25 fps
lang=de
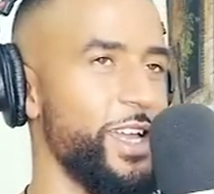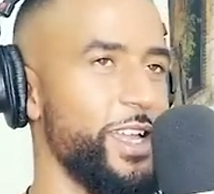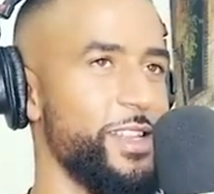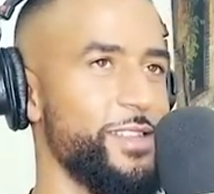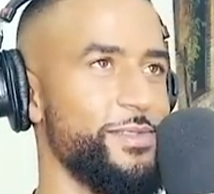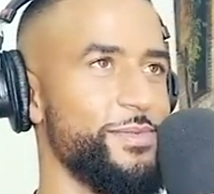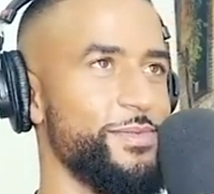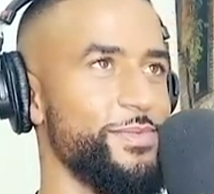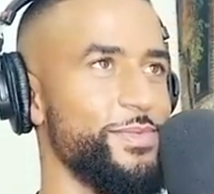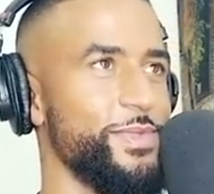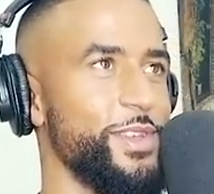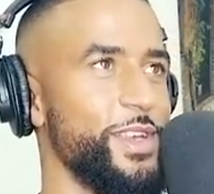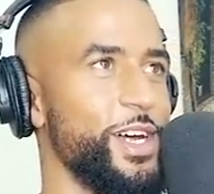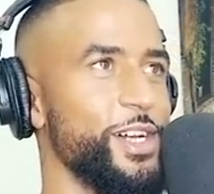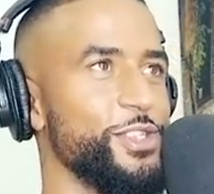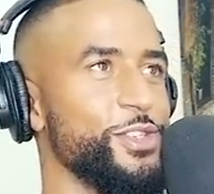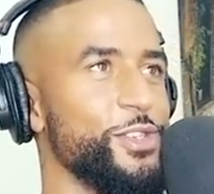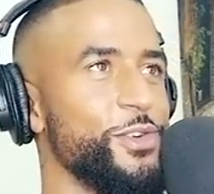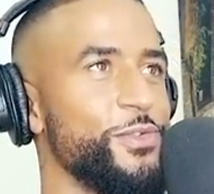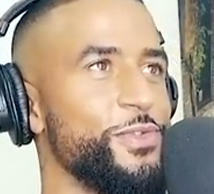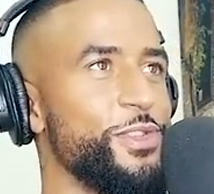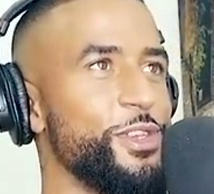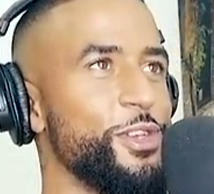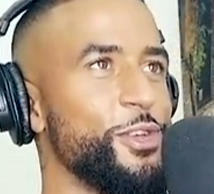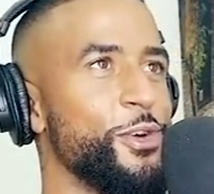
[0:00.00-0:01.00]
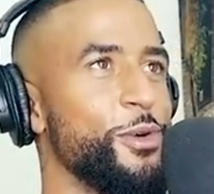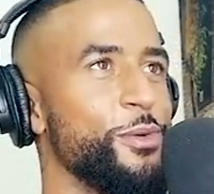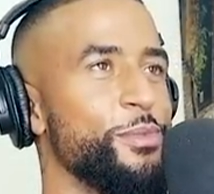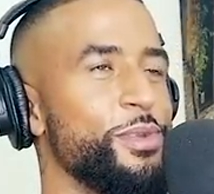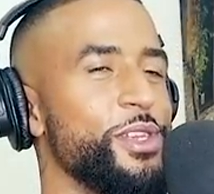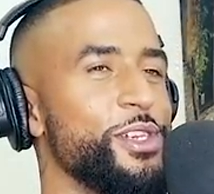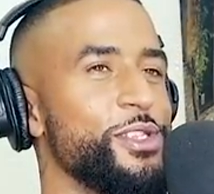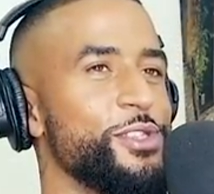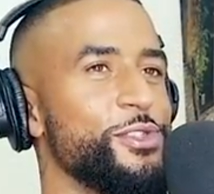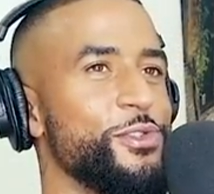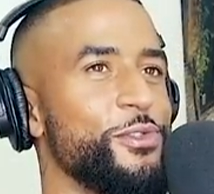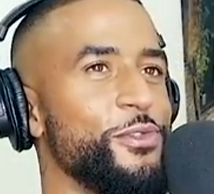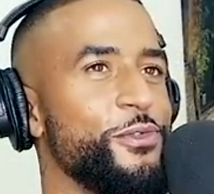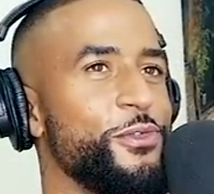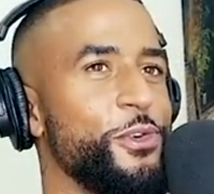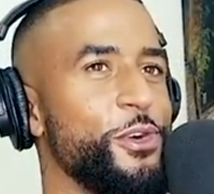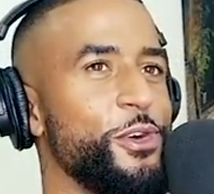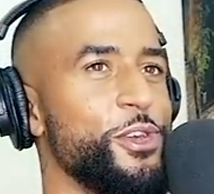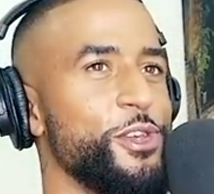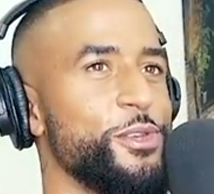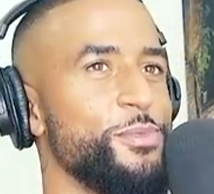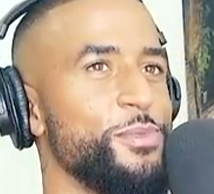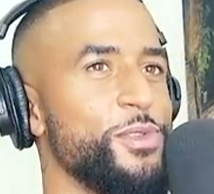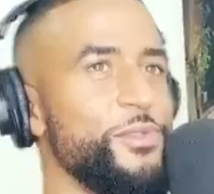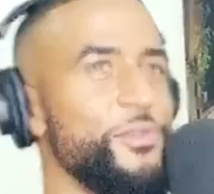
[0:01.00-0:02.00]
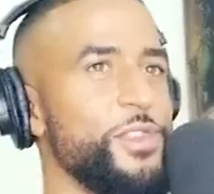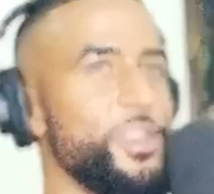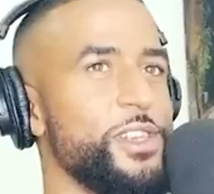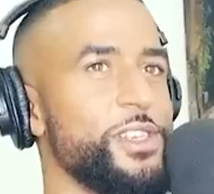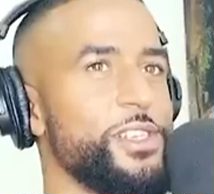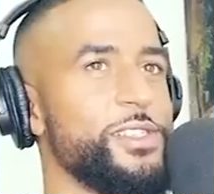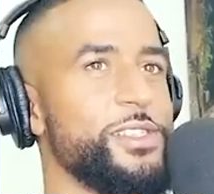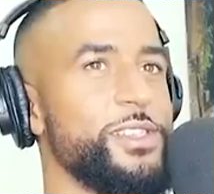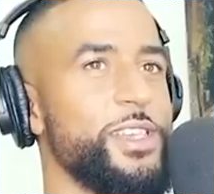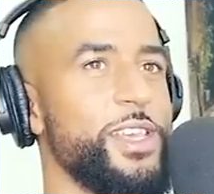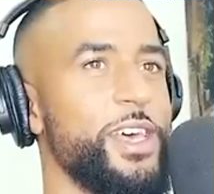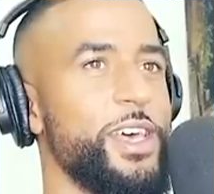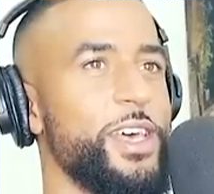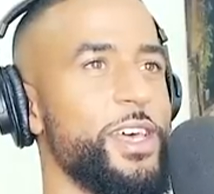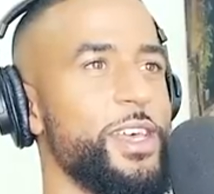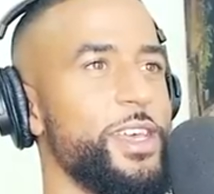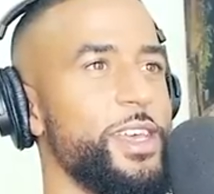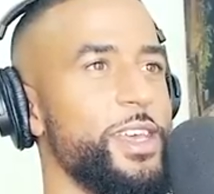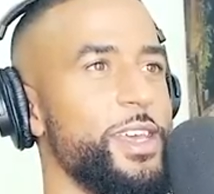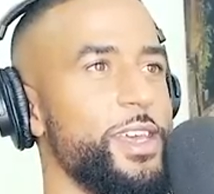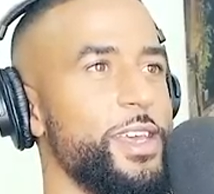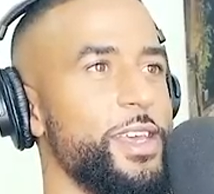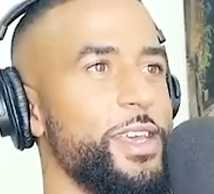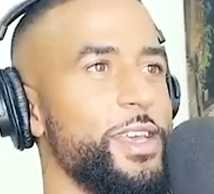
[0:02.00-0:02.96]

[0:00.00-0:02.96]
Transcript: Geil. Also auf die Kombination freue ich mich wirklich sehr.